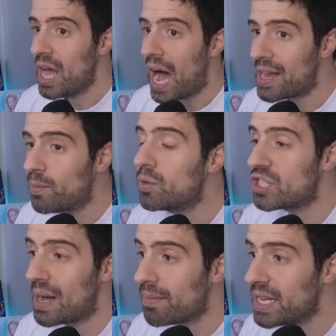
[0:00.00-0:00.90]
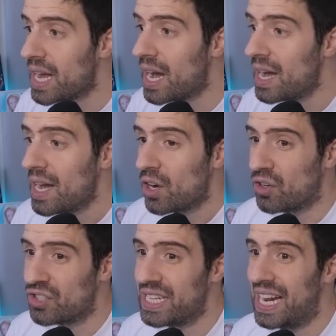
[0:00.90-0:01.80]
Hay mucha mina
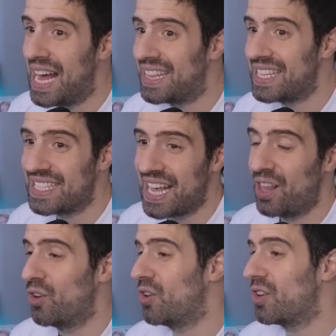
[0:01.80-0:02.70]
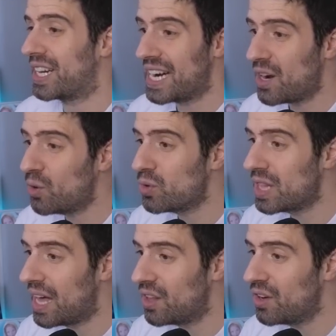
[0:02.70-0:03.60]
con jean elastizado,
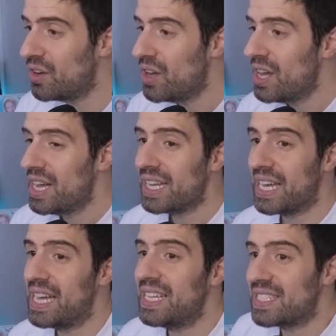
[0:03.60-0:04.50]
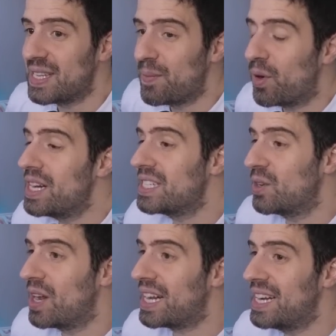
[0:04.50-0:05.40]
reajustado que se pone el
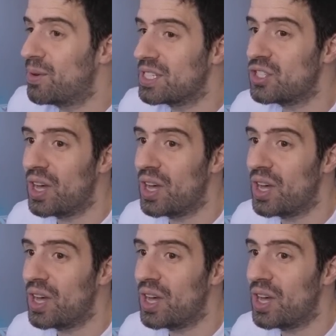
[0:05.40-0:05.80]
celular en el bolsillo de